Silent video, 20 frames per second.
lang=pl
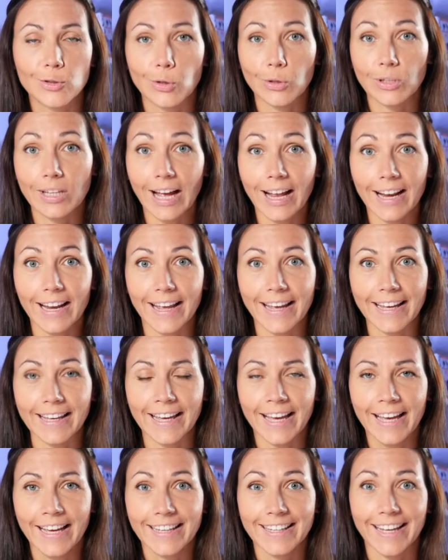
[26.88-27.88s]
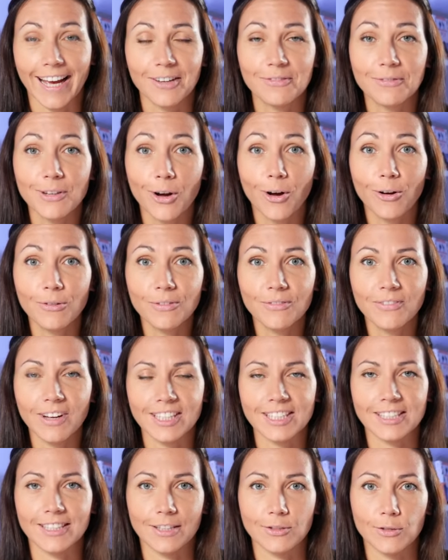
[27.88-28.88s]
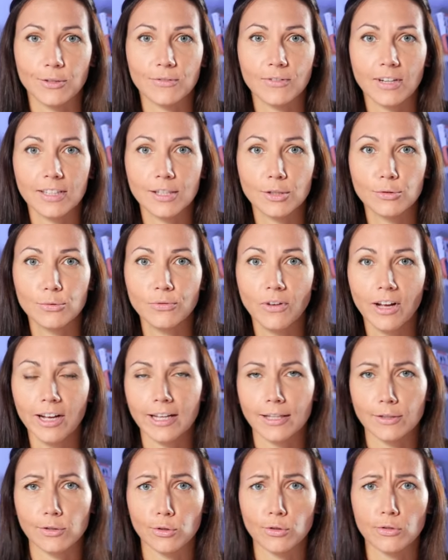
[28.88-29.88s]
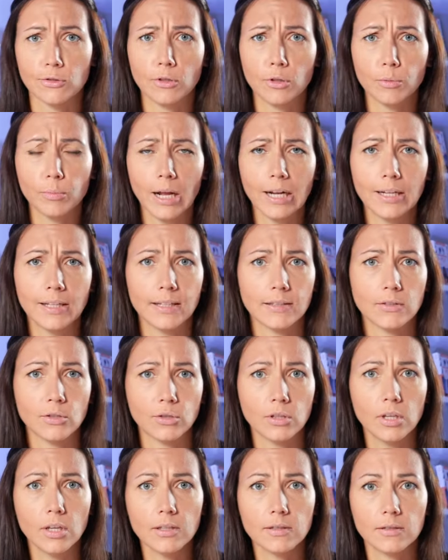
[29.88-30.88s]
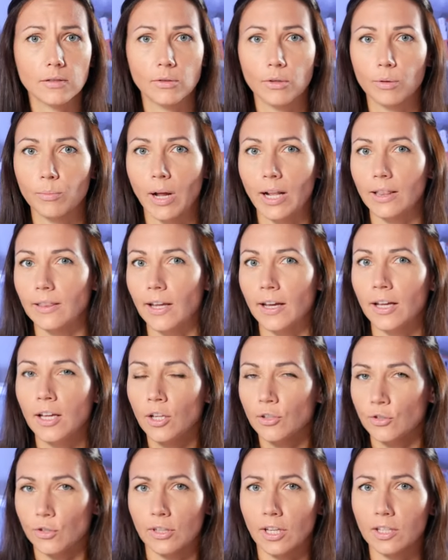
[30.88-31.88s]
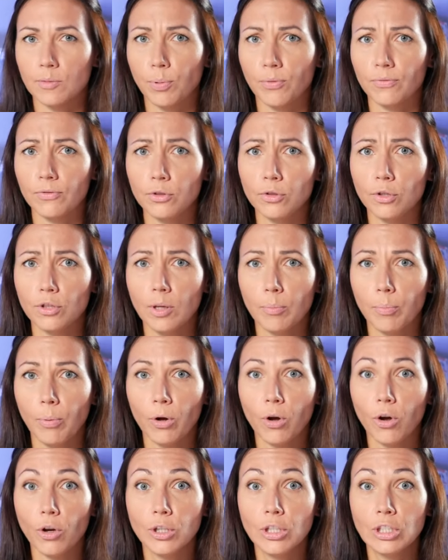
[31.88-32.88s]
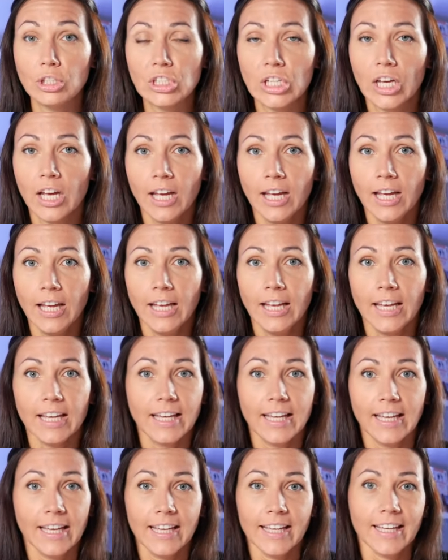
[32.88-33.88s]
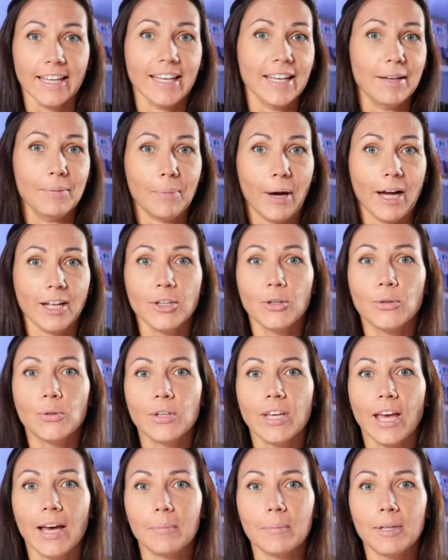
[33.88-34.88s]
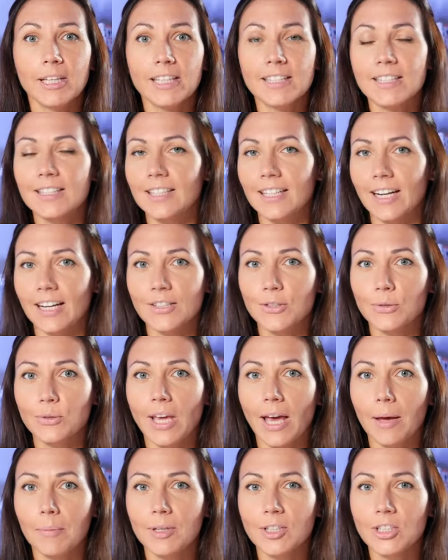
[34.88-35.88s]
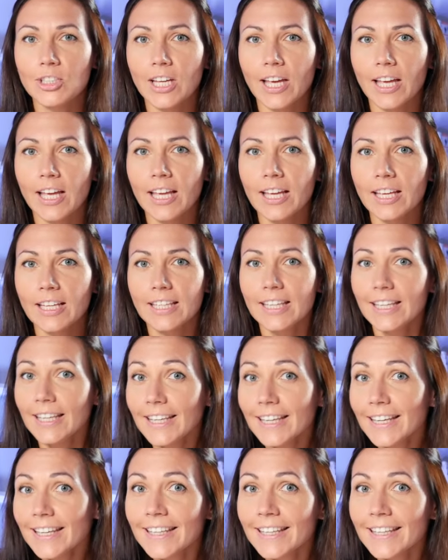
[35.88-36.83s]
co dalej, jak wychowywać, na co zwracać uwagę, co jest normalne, co nie jest normalne, co nas powinno niepokoić. Panikujemy, stresujemy się i